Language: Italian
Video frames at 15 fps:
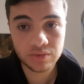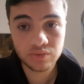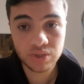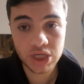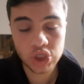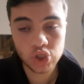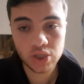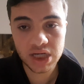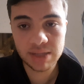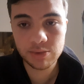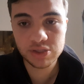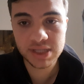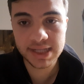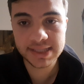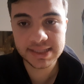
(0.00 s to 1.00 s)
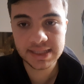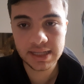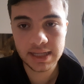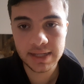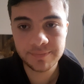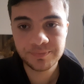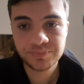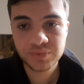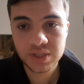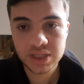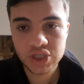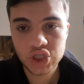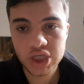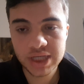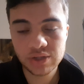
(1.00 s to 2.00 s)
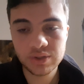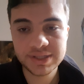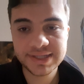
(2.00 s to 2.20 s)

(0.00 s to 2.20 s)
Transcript: quindi giocheremo senza Ciro